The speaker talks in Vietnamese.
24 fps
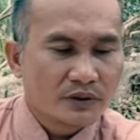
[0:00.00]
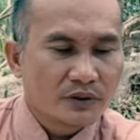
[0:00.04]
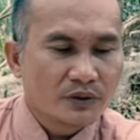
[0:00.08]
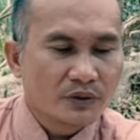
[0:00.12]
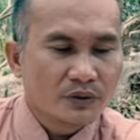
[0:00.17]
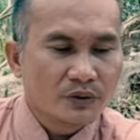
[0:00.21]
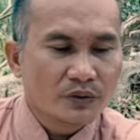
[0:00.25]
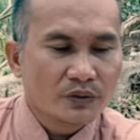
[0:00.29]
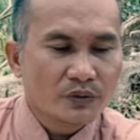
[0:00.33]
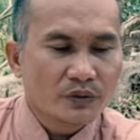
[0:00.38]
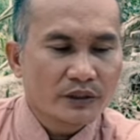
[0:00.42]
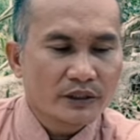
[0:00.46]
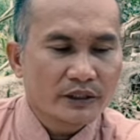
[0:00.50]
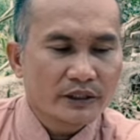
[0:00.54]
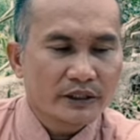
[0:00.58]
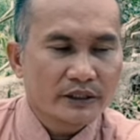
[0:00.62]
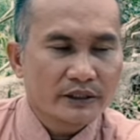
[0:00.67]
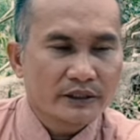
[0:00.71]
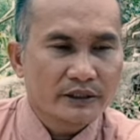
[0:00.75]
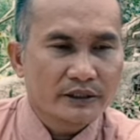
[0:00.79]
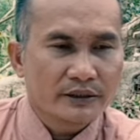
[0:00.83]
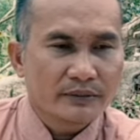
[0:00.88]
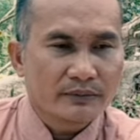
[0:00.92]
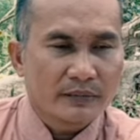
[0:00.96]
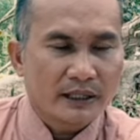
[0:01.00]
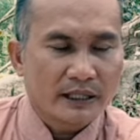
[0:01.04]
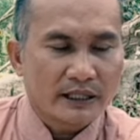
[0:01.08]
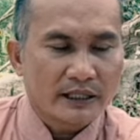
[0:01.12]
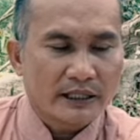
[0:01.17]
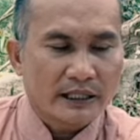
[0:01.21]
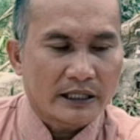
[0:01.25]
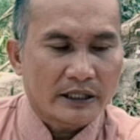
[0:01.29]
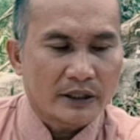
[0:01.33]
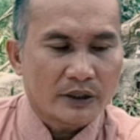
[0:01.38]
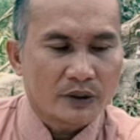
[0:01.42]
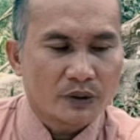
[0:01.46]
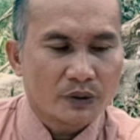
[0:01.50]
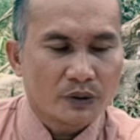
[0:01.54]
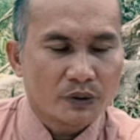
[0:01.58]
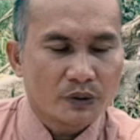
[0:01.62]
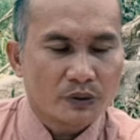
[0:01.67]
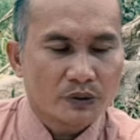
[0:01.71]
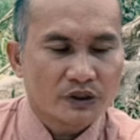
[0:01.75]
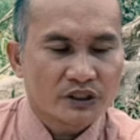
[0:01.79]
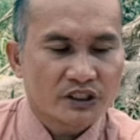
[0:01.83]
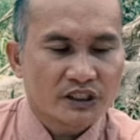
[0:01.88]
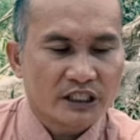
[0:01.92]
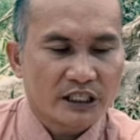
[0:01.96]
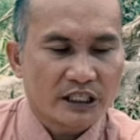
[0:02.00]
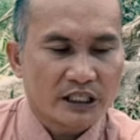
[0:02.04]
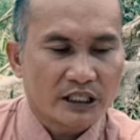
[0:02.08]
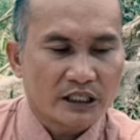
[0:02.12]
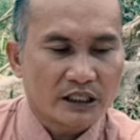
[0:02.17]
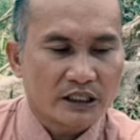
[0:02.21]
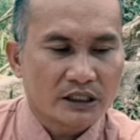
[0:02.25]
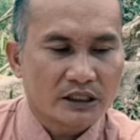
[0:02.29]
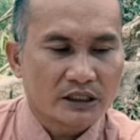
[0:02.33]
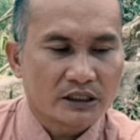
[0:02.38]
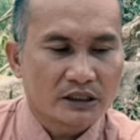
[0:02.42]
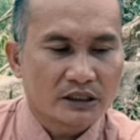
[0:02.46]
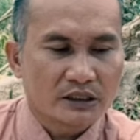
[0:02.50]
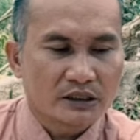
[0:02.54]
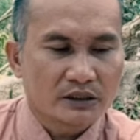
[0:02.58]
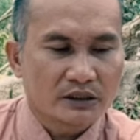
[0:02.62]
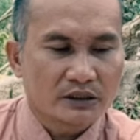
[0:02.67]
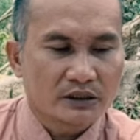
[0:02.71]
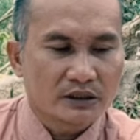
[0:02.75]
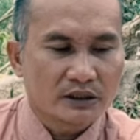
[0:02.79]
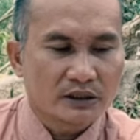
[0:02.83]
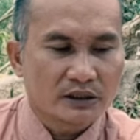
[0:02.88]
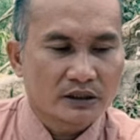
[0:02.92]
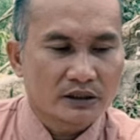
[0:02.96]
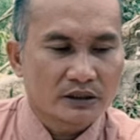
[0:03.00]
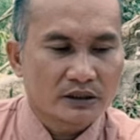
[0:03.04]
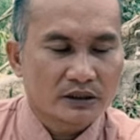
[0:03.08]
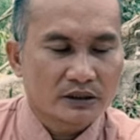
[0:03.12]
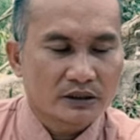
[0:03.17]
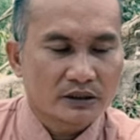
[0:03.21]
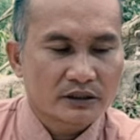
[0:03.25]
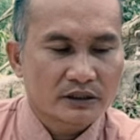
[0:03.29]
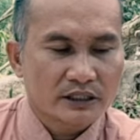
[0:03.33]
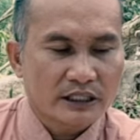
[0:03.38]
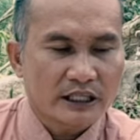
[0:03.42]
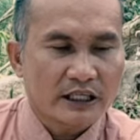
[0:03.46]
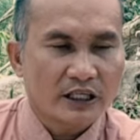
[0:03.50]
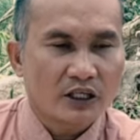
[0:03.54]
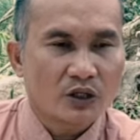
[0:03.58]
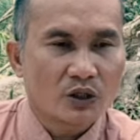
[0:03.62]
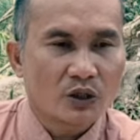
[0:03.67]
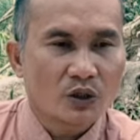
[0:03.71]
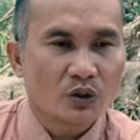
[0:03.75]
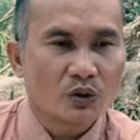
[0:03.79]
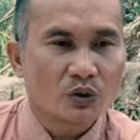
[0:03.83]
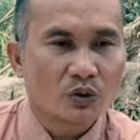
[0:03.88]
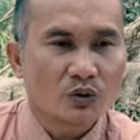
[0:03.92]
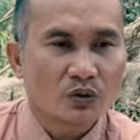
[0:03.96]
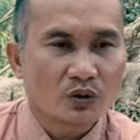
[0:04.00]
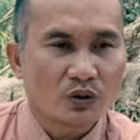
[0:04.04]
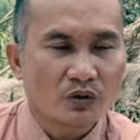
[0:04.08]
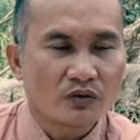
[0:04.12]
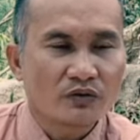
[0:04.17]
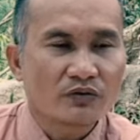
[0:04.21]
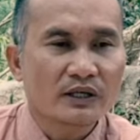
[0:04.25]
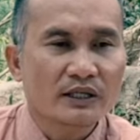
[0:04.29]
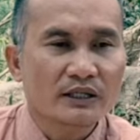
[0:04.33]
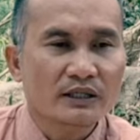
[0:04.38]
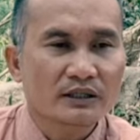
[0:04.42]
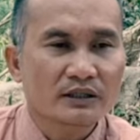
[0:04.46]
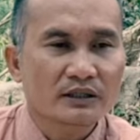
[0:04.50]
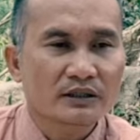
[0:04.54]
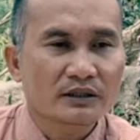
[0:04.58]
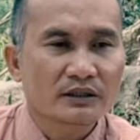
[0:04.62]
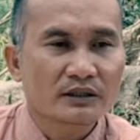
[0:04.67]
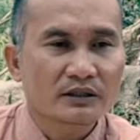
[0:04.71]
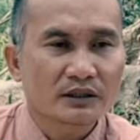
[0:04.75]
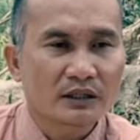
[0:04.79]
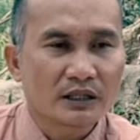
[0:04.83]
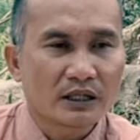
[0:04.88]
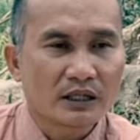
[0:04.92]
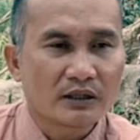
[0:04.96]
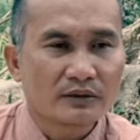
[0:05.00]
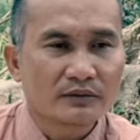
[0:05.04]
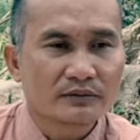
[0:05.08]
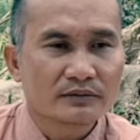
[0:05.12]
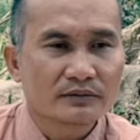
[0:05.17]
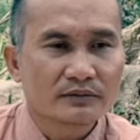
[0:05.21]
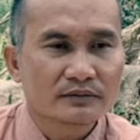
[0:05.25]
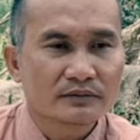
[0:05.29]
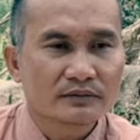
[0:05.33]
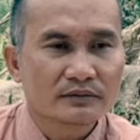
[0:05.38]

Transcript: lưu ly mã não xà cừ san hô thổ phách đúng không